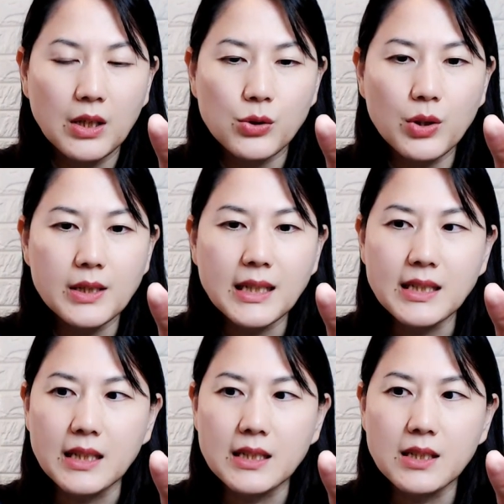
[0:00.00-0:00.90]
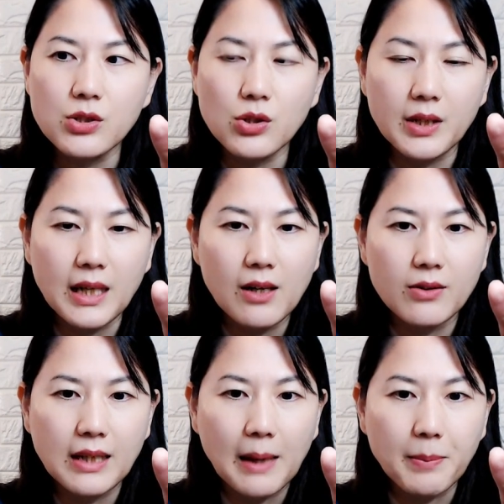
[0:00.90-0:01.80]
所以你在写字的时候，你刚好
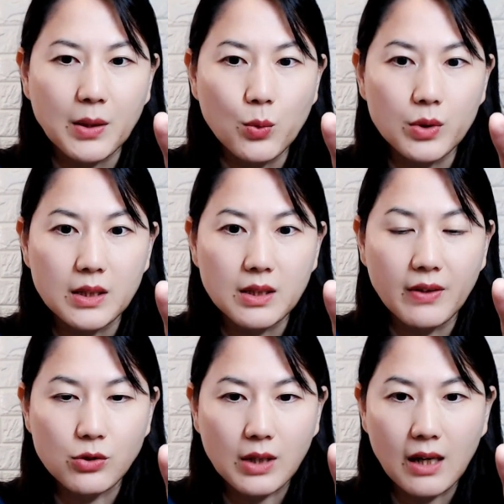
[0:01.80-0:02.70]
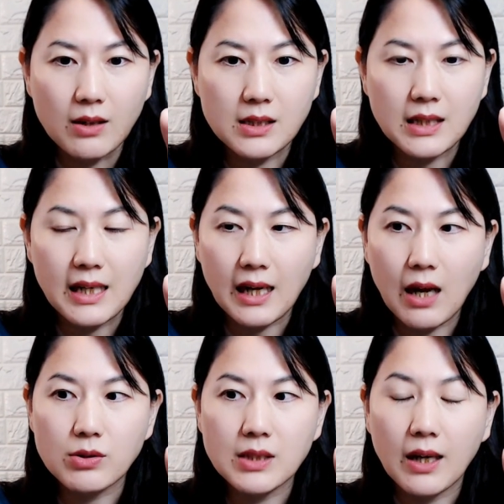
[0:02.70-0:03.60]
拿笔握的地方就刚好是这两个
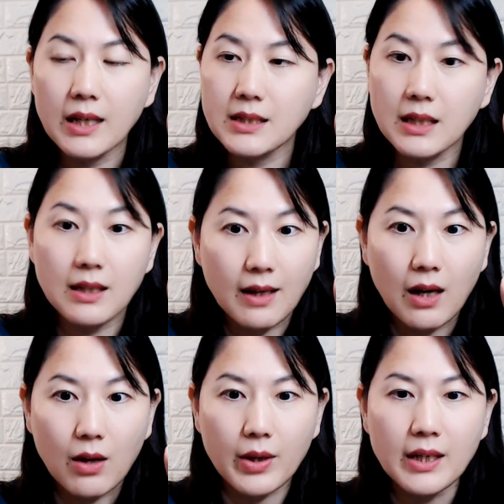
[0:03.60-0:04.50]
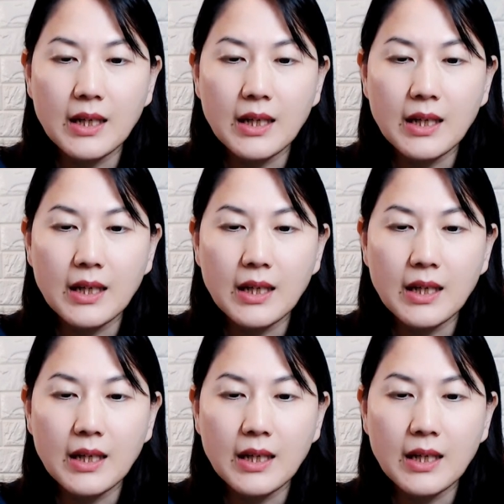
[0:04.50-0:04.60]
凹槽，哎，这个很好，哎，